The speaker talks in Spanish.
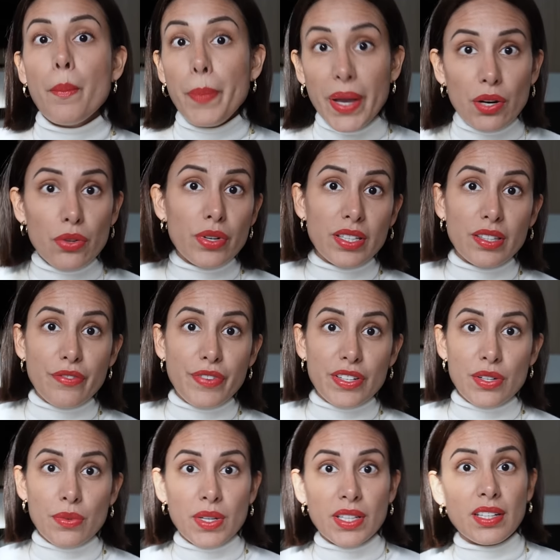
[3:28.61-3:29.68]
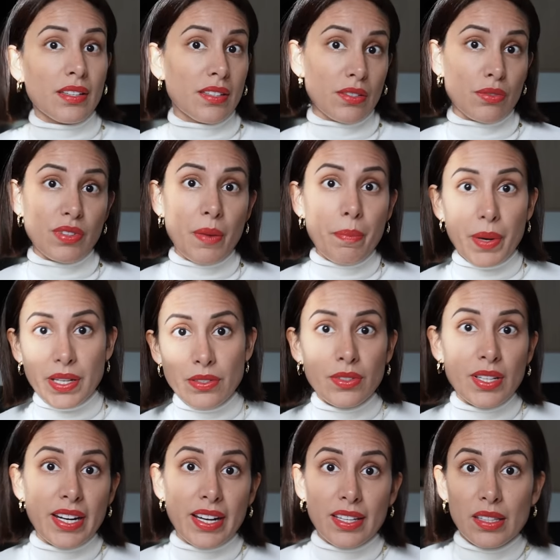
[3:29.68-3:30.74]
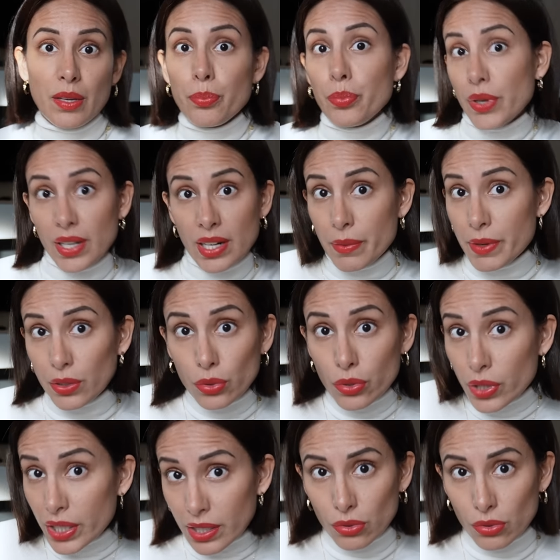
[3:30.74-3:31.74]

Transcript: pero durante Fashion Week necesitas un espacio donde la gente puede ir a ver tu,